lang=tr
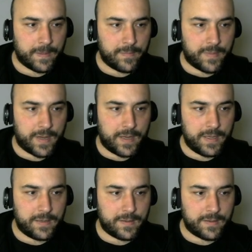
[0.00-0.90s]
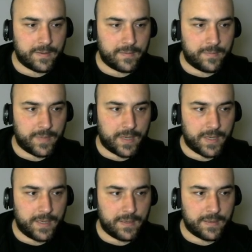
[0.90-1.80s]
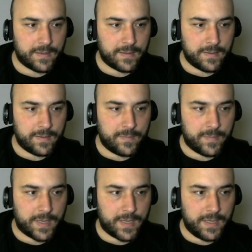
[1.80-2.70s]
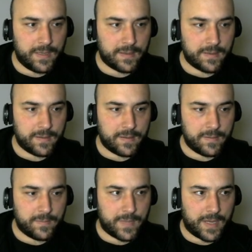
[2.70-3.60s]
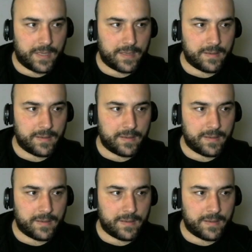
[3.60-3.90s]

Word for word: Buy buy, buy, buy.